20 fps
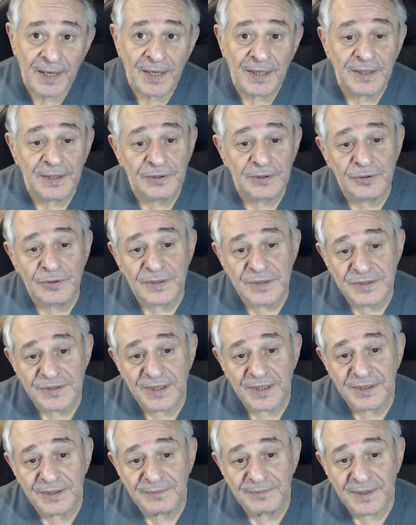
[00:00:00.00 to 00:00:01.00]
которые
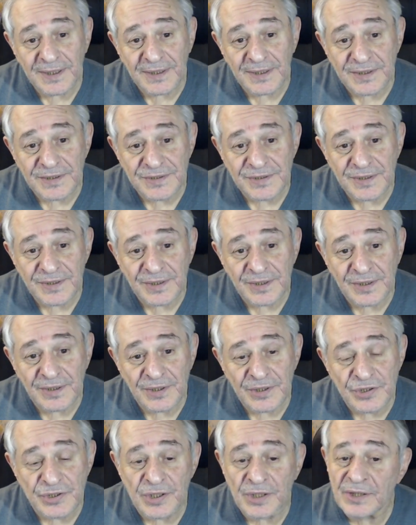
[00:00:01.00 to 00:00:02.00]
занимались э,
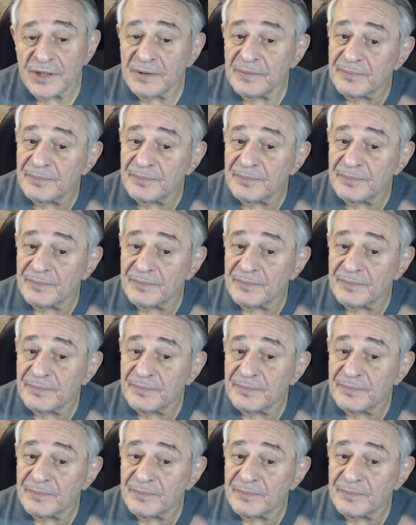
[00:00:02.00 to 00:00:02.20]
лечением